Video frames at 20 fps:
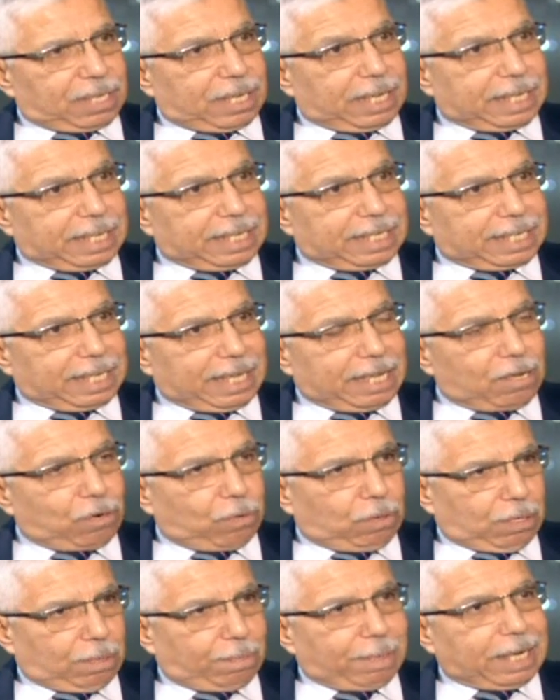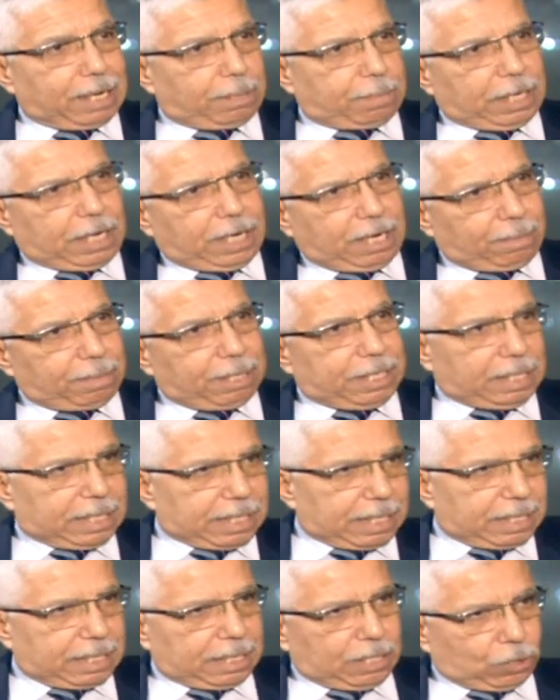الجزائر المغرب العربي
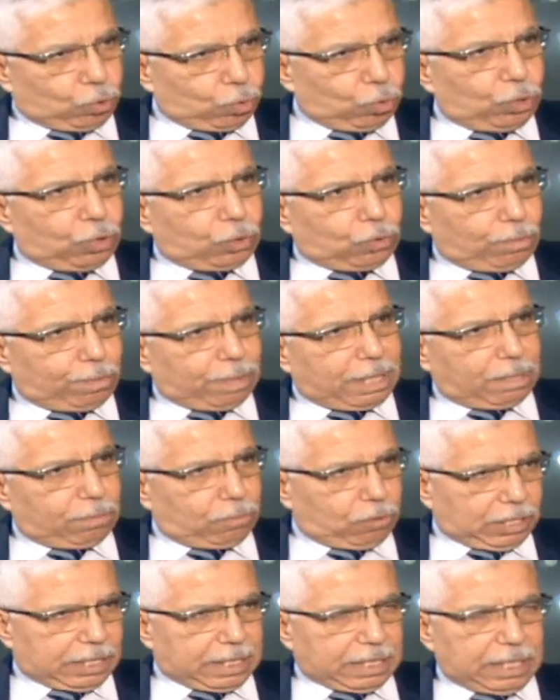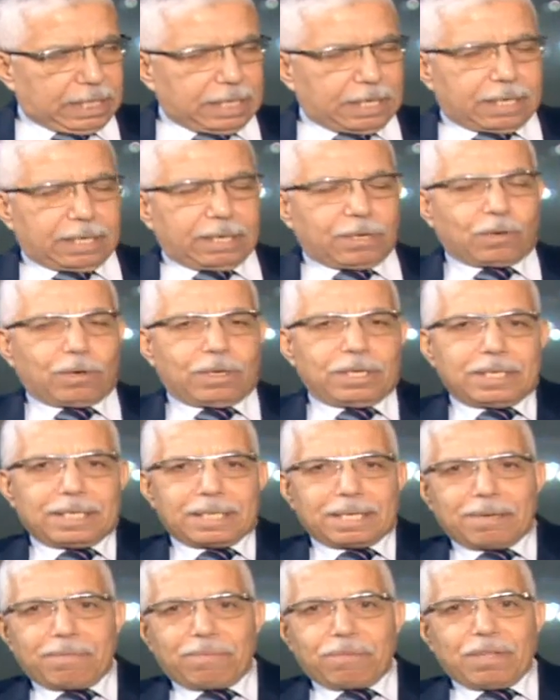تونس والمغرب والجزائر
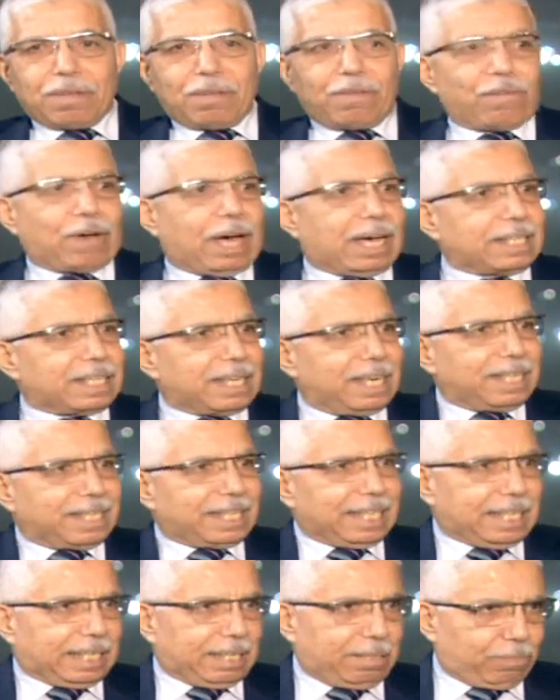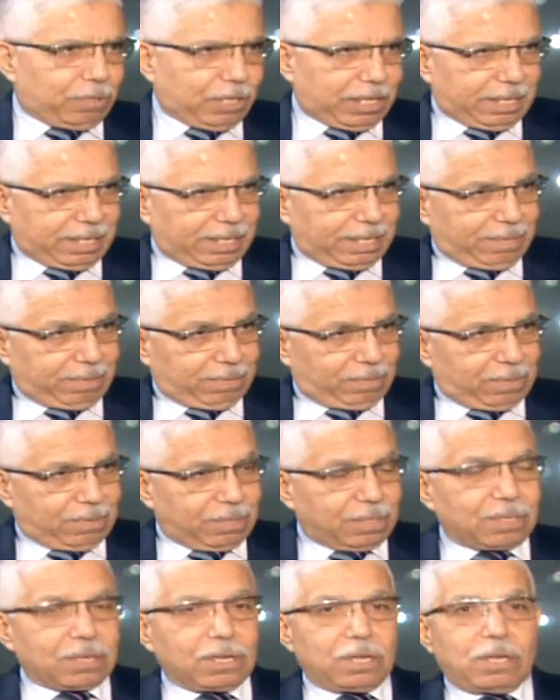كويس فحصل التقسيم ده
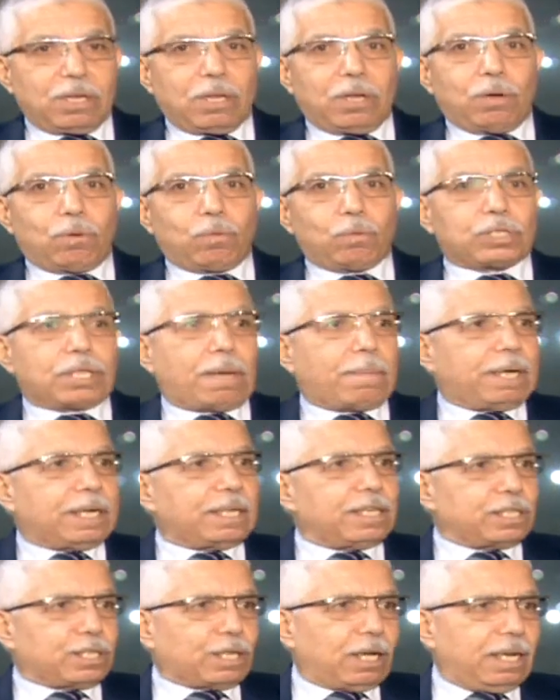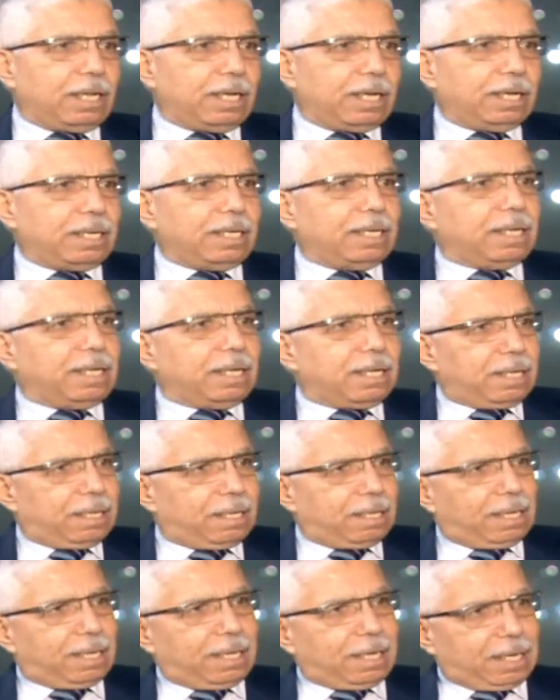وطبعا ايطاليا
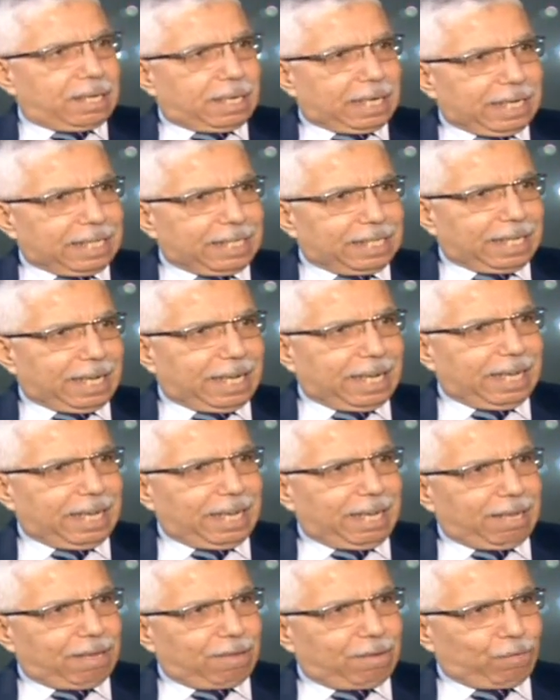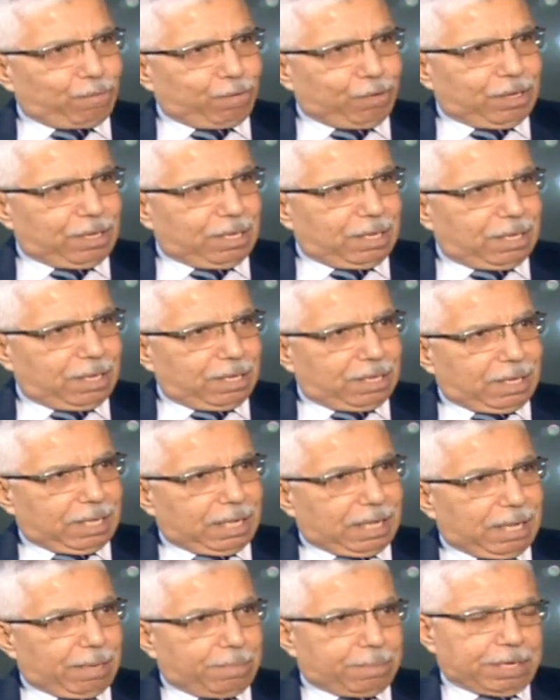آه، خدت حقها في
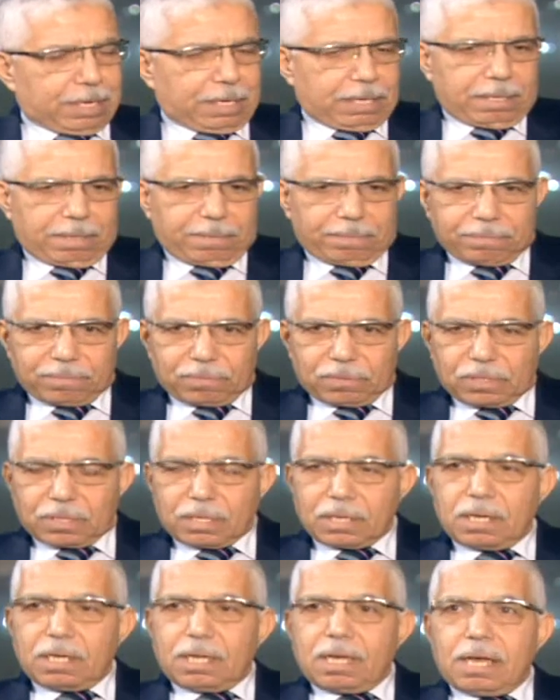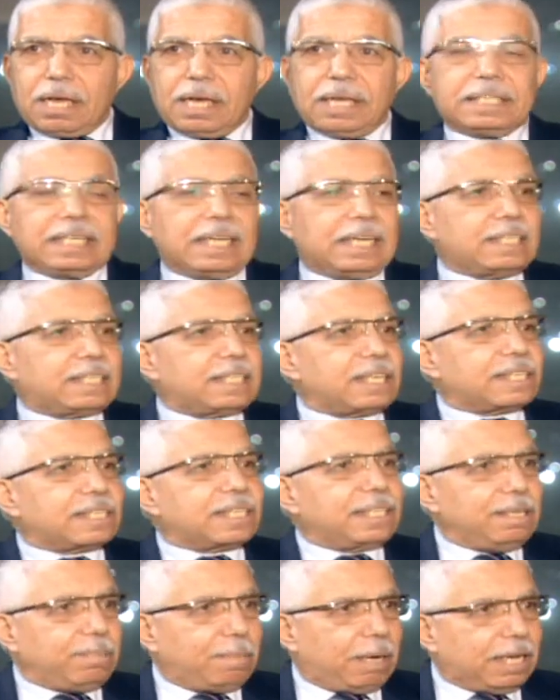ليبيا اذا
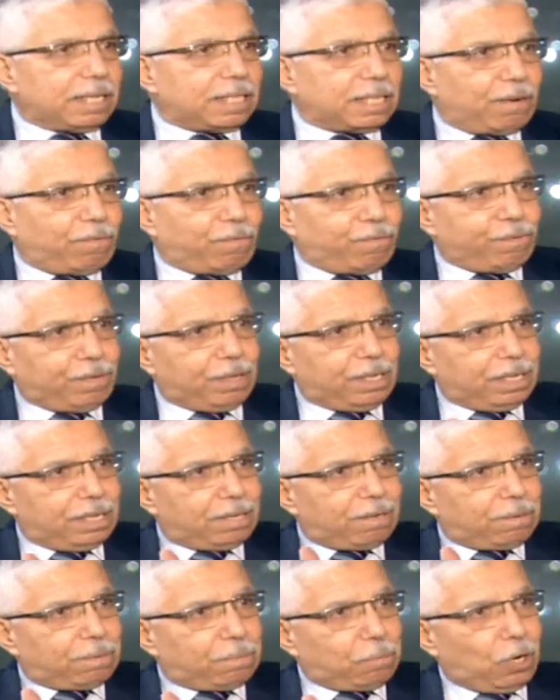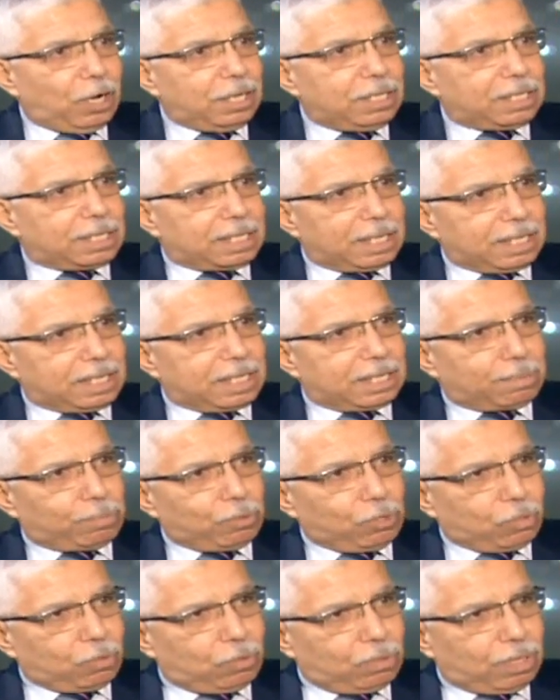التقسيم حصل في معاهده سايكس
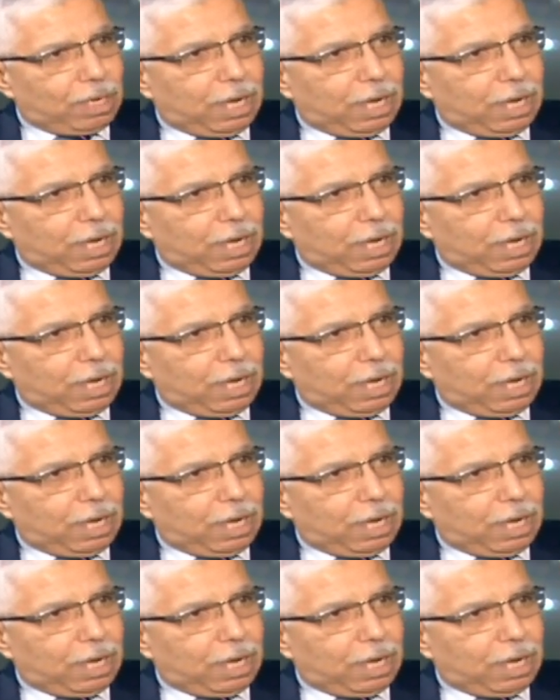بيكو